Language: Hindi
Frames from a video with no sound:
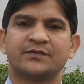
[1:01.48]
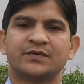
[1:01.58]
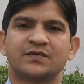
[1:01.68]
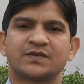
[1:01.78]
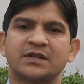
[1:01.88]
थे
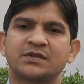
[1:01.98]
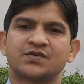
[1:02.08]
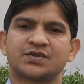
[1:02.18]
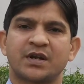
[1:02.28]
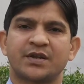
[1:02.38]
वो
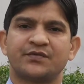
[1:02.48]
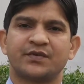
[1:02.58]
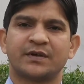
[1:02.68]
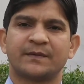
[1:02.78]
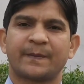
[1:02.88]
संतुष्ट नहीं
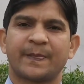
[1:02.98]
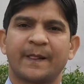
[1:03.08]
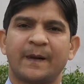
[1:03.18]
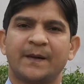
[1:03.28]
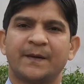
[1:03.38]
हुए
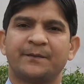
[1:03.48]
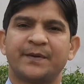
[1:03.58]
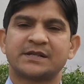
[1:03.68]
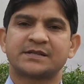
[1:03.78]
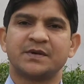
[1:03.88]

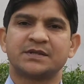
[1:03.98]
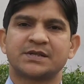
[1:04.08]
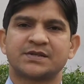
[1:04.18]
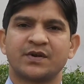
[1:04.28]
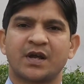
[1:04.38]
फिर सभी
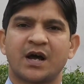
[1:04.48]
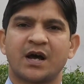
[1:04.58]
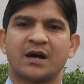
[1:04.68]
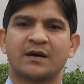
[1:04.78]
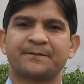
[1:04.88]
शिष्यों ने
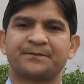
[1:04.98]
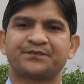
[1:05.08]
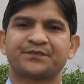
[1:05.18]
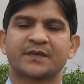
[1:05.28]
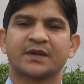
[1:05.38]
कहा
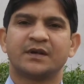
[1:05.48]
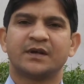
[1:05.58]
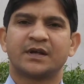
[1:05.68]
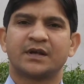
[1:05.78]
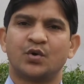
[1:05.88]

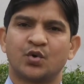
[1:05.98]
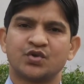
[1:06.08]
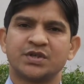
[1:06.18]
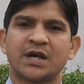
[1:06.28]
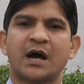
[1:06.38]
कि गुरु
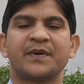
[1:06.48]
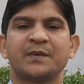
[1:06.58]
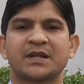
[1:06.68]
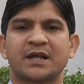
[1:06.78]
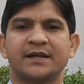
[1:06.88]
जी आप ही
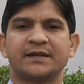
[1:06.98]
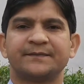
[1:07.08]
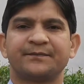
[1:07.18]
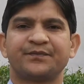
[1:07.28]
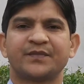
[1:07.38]
बताएं
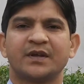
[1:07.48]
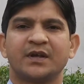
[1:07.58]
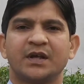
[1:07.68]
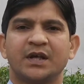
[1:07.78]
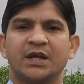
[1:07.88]

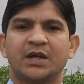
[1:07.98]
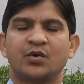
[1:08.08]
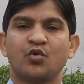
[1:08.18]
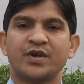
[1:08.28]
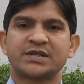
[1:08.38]

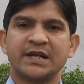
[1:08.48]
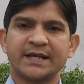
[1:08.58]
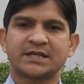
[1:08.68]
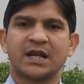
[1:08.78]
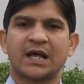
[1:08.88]
वो
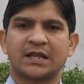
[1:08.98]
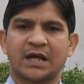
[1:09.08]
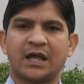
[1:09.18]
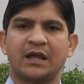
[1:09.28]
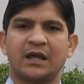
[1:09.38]
इसलिए चिल्लाता
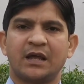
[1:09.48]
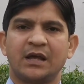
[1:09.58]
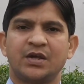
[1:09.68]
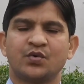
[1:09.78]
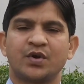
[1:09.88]
है
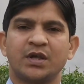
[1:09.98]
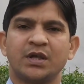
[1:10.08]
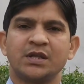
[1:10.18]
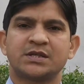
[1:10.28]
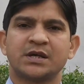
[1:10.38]

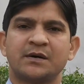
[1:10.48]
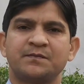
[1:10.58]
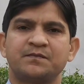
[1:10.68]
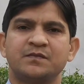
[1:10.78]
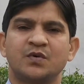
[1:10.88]
क्योंकि जब
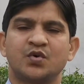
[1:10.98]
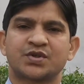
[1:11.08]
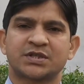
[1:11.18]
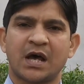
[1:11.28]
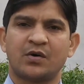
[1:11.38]

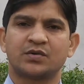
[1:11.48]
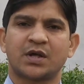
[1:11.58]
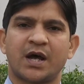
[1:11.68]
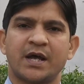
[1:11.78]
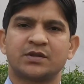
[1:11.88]
गुस्सा
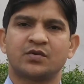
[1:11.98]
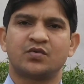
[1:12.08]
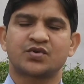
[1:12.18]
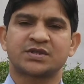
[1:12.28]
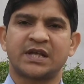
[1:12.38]
होता है तो
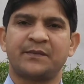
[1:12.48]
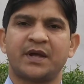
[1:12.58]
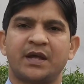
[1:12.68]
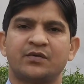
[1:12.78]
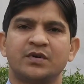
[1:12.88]
गुस्से
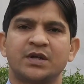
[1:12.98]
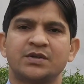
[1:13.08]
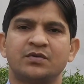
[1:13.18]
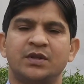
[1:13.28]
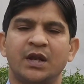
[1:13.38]
में उनके
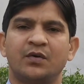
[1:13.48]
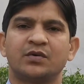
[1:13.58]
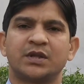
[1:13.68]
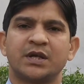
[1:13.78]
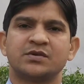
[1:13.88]
जो दिल
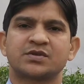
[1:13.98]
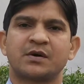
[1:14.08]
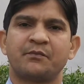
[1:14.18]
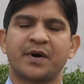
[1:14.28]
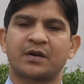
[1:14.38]
होते हैं जो
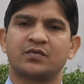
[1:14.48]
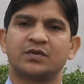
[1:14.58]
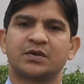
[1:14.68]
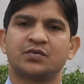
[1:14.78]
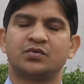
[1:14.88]
संपर्क
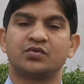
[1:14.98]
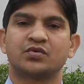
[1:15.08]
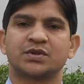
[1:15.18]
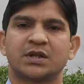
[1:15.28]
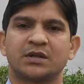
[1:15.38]
होते हैं वो दूर
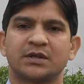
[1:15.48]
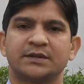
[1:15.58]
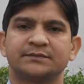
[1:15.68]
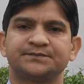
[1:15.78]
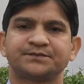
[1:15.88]
हो जाते
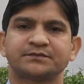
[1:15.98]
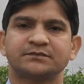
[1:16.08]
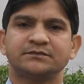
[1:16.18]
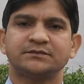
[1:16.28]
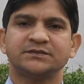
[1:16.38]

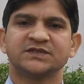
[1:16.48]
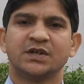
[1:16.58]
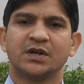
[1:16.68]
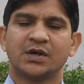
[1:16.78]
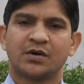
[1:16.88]

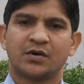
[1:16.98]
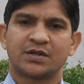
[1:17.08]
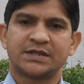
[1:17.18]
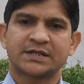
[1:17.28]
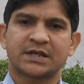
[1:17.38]
हैं और
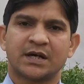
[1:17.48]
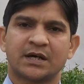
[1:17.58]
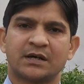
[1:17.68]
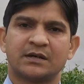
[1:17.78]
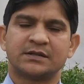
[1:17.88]
जिसका
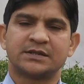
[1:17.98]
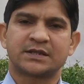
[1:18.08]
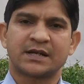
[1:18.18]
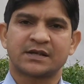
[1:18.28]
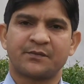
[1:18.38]

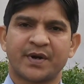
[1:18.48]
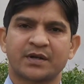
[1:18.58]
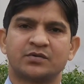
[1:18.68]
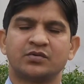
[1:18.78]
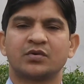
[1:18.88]
जितना
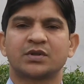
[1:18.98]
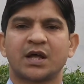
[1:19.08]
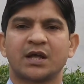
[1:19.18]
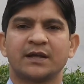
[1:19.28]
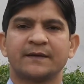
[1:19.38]
संपर्क दूर होता
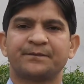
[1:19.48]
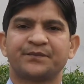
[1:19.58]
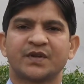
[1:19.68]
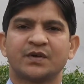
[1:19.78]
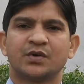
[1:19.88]
है
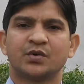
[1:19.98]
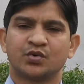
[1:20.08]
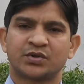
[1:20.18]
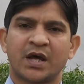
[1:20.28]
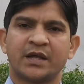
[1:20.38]

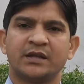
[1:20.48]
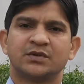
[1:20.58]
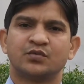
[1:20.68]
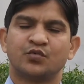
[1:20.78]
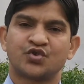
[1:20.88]
उतना ही
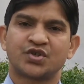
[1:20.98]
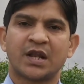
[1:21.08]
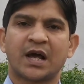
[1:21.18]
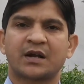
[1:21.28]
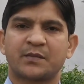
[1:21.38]
वो
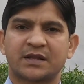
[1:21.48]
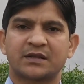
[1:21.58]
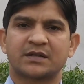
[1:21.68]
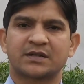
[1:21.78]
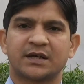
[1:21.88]
चिल्ला कर बात
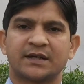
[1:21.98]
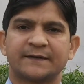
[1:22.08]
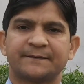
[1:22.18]
करता है